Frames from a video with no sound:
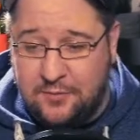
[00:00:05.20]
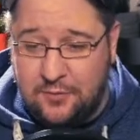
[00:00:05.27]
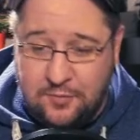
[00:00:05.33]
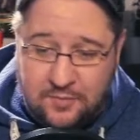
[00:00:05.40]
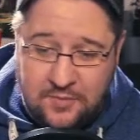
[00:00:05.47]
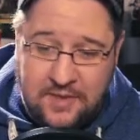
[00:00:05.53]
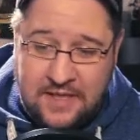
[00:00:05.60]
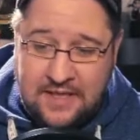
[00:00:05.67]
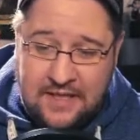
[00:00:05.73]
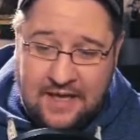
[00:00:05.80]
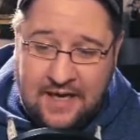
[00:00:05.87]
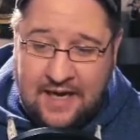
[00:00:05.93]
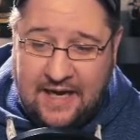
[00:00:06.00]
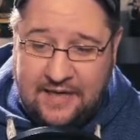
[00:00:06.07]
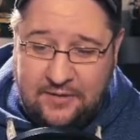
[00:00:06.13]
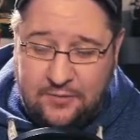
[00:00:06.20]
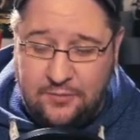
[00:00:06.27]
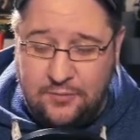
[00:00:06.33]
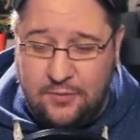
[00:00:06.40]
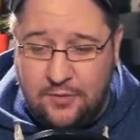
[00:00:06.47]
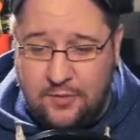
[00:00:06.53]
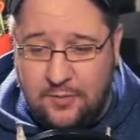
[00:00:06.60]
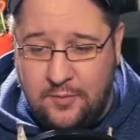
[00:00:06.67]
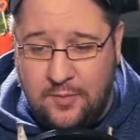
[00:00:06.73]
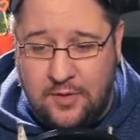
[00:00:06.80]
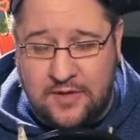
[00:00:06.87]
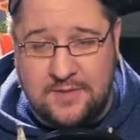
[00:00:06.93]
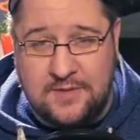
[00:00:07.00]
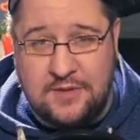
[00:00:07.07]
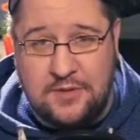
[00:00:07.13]
um 1 Uhr rum
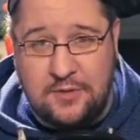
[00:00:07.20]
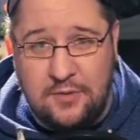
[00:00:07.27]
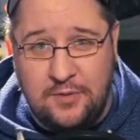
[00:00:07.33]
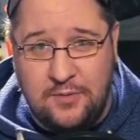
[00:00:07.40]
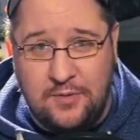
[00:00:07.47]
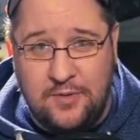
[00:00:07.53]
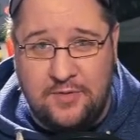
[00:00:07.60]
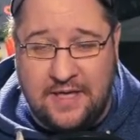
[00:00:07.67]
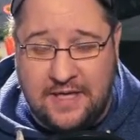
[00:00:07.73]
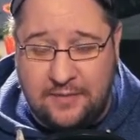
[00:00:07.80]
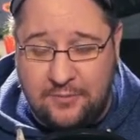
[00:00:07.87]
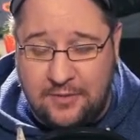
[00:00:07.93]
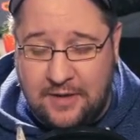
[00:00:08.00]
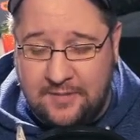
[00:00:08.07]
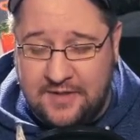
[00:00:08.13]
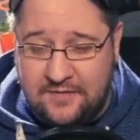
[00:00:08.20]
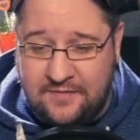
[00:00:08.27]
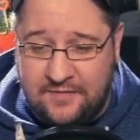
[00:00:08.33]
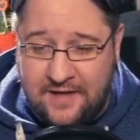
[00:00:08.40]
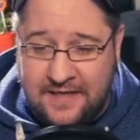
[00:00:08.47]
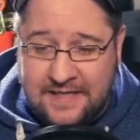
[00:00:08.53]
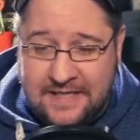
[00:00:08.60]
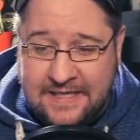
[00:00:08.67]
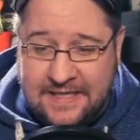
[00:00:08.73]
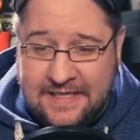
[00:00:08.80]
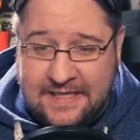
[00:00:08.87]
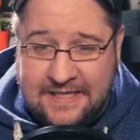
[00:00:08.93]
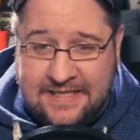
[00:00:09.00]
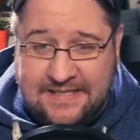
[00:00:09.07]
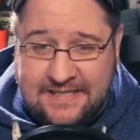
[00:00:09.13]
oder zwischen 0 Uhr und 1 Uhr habe ich erfahren,
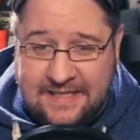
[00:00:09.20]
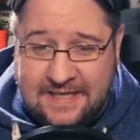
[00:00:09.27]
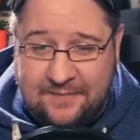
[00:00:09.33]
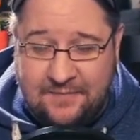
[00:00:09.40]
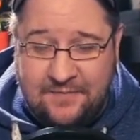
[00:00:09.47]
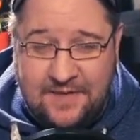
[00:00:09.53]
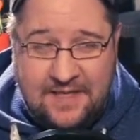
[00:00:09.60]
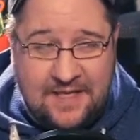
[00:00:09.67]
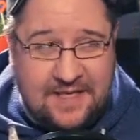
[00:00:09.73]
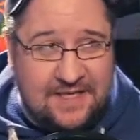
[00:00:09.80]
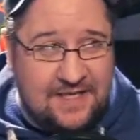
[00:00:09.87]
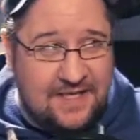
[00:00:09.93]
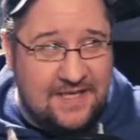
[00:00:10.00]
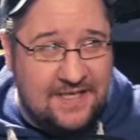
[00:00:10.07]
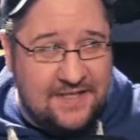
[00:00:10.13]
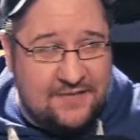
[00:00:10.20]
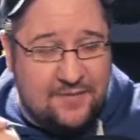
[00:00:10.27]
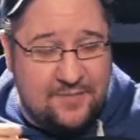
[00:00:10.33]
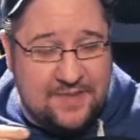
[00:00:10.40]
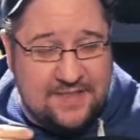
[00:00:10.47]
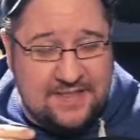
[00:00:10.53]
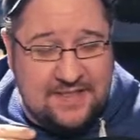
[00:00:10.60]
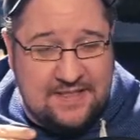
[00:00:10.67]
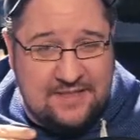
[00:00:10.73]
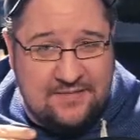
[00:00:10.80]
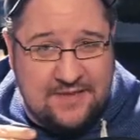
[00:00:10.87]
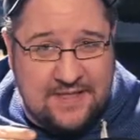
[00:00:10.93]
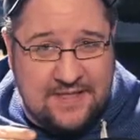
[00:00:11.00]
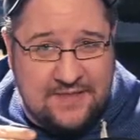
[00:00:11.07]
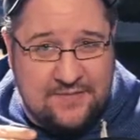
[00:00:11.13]
dass eben, wie ihr hier links von mir seht
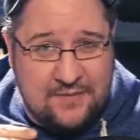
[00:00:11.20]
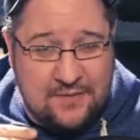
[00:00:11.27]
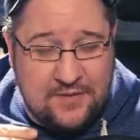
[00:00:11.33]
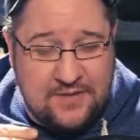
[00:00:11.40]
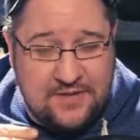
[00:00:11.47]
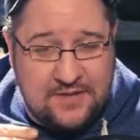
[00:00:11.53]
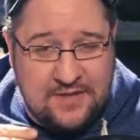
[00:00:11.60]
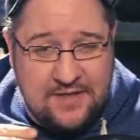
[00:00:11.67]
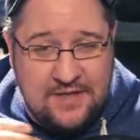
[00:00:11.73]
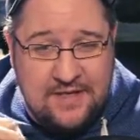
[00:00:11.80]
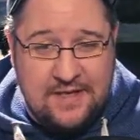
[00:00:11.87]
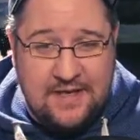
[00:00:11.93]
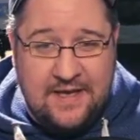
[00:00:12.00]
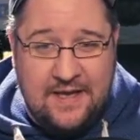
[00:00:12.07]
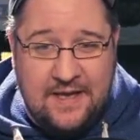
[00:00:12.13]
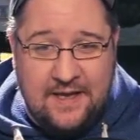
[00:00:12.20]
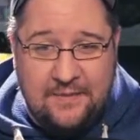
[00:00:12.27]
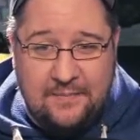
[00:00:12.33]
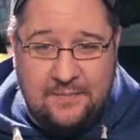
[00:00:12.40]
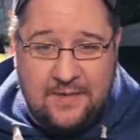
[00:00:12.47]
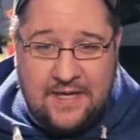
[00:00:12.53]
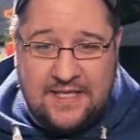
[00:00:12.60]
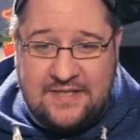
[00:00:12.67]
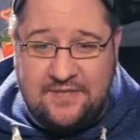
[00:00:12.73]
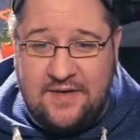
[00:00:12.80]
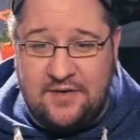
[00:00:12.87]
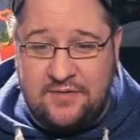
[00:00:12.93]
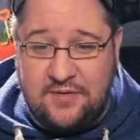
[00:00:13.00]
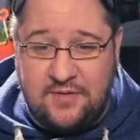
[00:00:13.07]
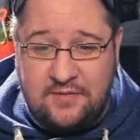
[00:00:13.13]
oder rechts von euch, ähm,
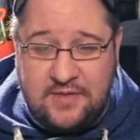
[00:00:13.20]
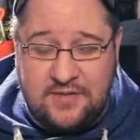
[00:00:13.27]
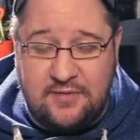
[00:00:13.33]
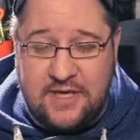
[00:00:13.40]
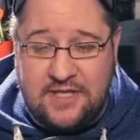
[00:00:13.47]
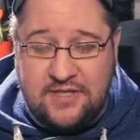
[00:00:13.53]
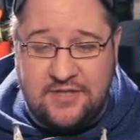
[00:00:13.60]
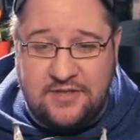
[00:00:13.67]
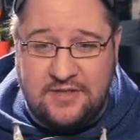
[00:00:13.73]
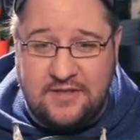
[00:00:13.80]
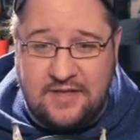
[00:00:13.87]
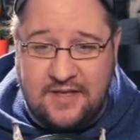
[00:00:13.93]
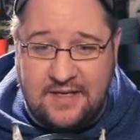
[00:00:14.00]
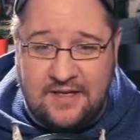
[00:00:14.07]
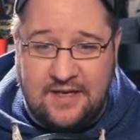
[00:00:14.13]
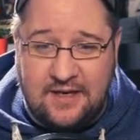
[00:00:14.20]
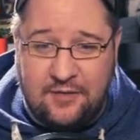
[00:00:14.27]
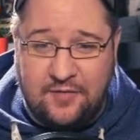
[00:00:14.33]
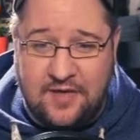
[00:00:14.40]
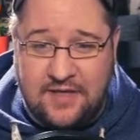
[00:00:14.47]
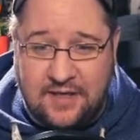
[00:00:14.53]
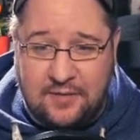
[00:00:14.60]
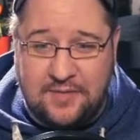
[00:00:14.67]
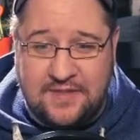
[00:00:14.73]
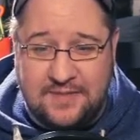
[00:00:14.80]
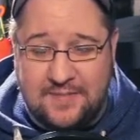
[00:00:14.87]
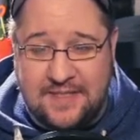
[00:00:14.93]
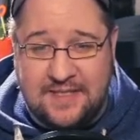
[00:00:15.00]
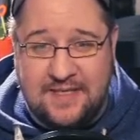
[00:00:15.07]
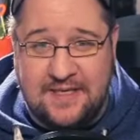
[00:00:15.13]
Castlevania Resurrection äh, aufgetaucht
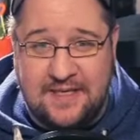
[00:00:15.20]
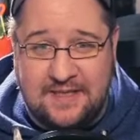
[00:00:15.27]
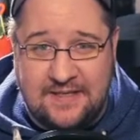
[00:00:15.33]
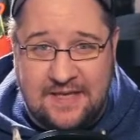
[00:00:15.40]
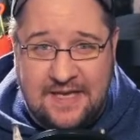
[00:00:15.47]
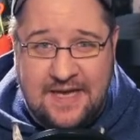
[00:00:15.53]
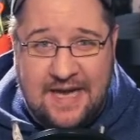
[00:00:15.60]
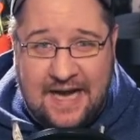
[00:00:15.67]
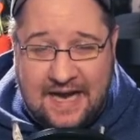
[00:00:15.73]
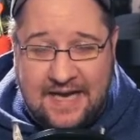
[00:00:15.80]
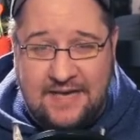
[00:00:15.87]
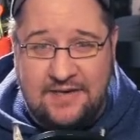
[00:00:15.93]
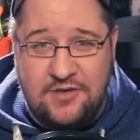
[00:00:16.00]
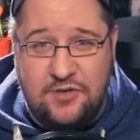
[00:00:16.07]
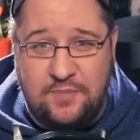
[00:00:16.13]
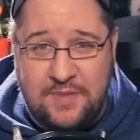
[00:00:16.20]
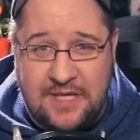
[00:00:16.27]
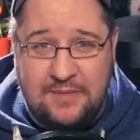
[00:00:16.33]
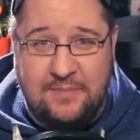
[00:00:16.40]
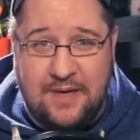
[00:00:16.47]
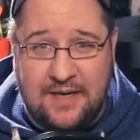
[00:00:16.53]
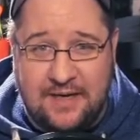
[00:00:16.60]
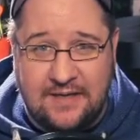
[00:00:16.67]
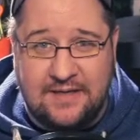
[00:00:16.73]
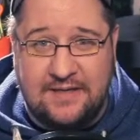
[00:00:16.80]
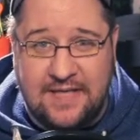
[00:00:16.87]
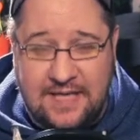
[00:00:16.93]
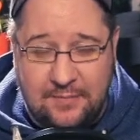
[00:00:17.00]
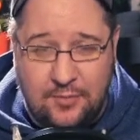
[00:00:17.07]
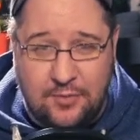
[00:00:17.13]
ist im Internet. Eine spielbare
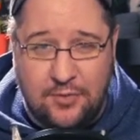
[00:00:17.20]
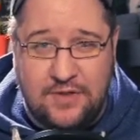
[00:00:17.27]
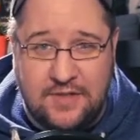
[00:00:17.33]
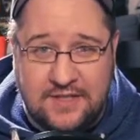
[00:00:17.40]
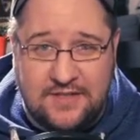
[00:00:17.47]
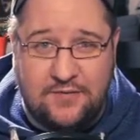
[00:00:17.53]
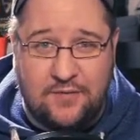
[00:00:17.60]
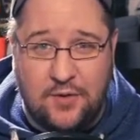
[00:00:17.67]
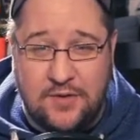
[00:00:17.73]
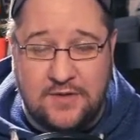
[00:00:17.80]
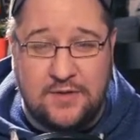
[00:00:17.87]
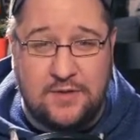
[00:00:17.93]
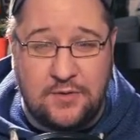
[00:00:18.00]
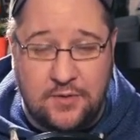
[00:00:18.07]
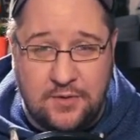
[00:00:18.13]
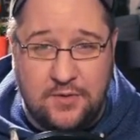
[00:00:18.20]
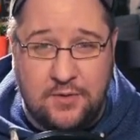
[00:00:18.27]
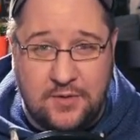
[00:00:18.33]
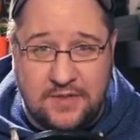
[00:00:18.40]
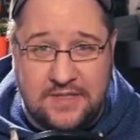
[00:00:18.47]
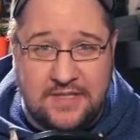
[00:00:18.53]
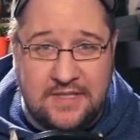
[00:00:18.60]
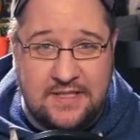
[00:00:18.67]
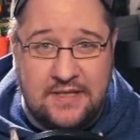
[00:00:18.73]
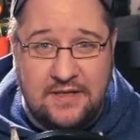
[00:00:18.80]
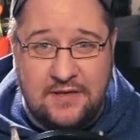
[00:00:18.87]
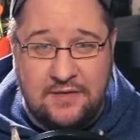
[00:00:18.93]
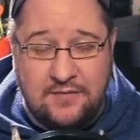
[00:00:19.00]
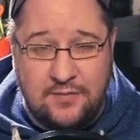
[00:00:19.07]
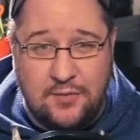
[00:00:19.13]
Demo-Disc von 1999
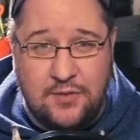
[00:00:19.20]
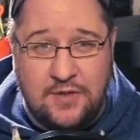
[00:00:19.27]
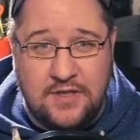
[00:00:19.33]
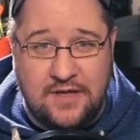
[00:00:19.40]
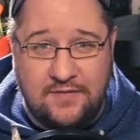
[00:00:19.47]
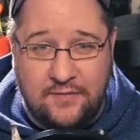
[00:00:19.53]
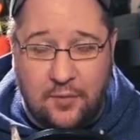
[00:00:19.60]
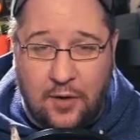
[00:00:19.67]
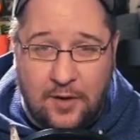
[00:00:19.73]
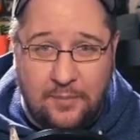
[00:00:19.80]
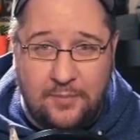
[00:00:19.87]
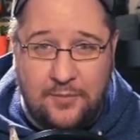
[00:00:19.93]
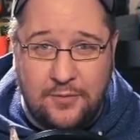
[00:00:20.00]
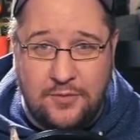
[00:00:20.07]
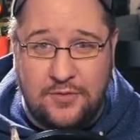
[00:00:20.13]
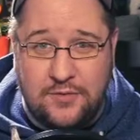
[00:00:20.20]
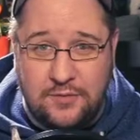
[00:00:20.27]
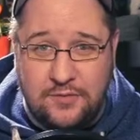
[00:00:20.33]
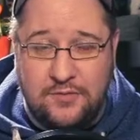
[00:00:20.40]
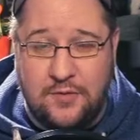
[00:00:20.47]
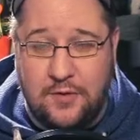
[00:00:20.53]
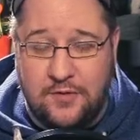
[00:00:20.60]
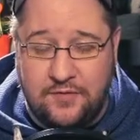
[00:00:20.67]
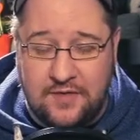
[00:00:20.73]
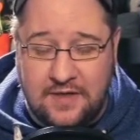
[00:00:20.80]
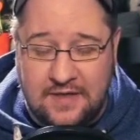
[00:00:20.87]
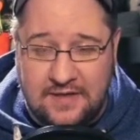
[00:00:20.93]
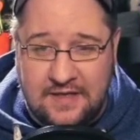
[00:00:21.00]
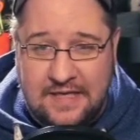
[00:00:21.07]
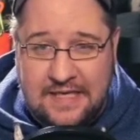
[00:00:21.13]
wurde erworben und nun
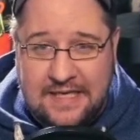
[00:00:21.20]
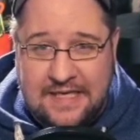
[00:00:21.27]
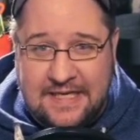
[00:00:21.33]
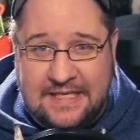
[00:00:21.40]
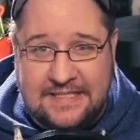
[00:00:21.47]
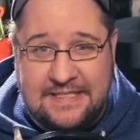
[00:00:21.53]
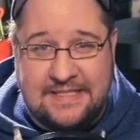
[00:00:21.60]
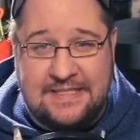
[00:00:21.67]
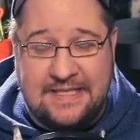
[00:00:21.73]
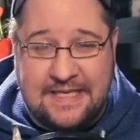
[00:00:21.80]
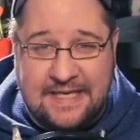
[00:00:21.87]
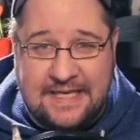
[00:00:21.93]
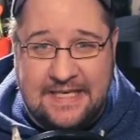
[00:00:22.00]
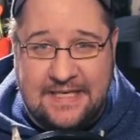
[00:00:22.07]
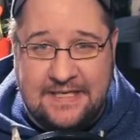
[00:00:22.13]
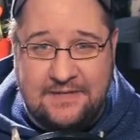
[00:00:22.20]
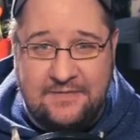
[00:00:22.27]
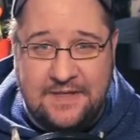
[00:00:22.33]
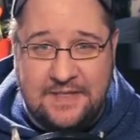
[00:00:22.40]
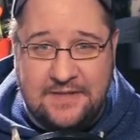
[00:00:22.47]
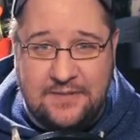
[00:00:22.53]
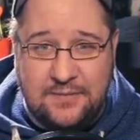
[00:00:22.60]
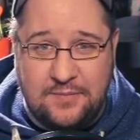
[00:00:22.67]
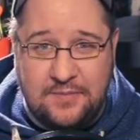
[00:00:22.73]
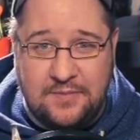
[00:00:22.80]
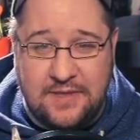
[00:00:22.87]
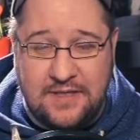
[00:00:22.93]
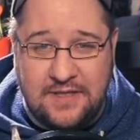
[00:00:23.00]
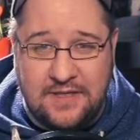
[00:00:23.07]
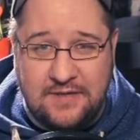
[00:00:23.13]
veröffentlicht. Es ist ähnlich wie,
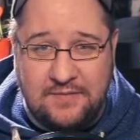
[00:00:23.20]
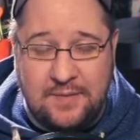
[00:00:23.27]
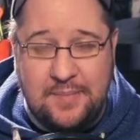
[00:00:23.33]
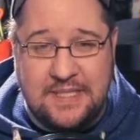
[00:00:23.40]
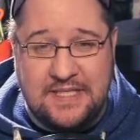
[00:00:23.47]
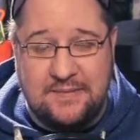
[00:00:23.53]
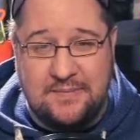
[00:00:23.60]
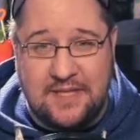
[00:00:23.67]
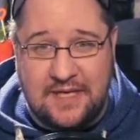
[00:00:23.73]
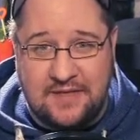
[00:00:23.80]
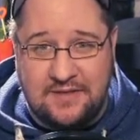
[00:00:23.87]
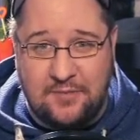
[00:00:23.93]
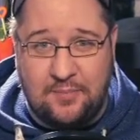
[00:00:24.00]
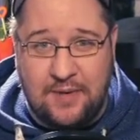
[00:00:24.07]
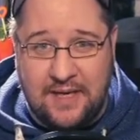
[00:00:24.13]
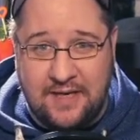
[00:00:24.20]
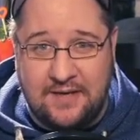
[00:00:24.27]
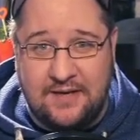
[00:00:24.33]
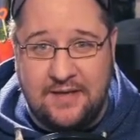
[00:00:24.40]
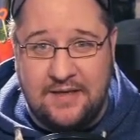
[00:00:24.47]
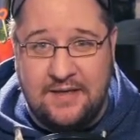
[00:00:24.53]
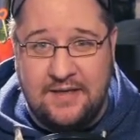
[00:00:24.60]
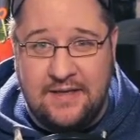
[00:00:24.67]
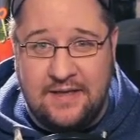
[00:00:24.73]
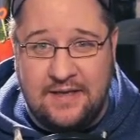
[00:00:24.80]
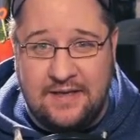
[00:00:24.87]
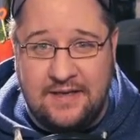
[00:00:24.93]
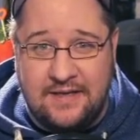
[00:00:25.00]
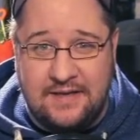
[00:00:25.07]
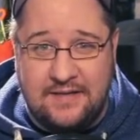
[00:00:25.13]
zum, äh, wie mit diesem Dinosaur Planet
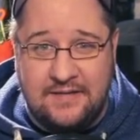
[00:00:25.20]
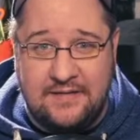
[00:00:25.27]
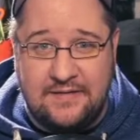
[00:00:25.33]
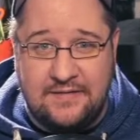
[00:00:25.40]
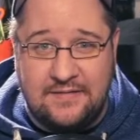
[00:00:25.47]
äh,